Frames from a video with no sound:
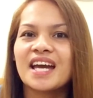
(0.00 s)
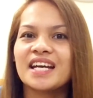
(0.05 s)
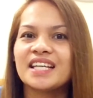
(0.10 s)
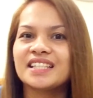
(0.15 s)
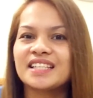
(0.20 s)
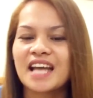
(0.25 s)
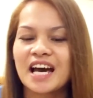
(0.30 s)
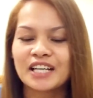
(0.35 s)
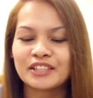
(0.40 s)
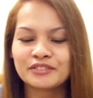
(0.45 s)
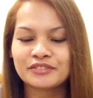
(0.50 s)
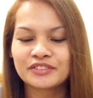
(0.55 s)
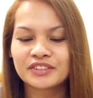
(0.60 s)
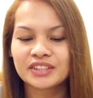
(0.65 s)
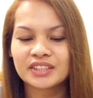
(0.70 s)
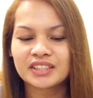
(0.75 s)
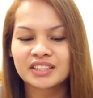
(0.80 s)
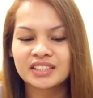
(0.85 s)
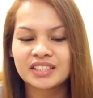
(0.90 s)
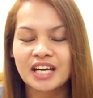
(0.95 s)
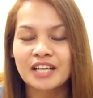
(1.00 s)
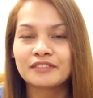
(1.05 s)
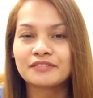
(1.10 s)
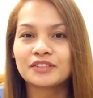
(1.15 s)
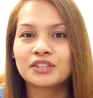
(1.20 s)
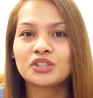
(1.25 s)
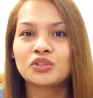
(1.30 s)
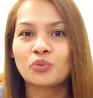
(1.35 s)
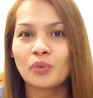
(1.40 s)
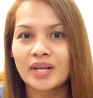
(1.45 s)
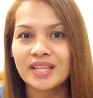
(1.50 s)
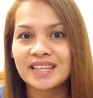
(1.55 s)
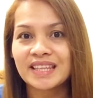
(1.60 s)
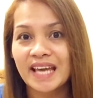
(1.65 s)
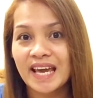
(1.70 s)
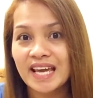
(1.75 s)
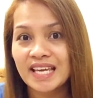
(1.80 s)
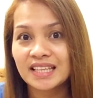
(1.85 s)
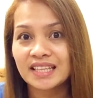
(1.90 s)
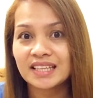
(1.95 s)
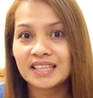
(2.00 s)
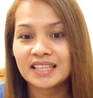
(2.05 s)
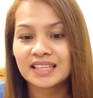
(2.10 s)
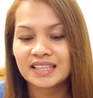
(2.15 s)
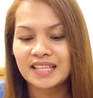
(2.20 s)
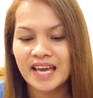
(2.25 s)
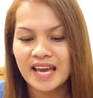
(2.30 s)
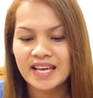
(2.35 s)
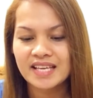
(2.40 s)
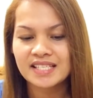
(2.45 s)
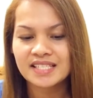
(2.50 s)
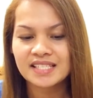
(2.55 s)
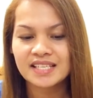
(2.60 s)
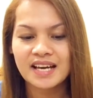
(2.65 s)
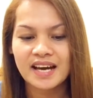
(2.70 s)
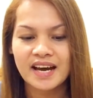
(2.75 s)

And after after 28 days,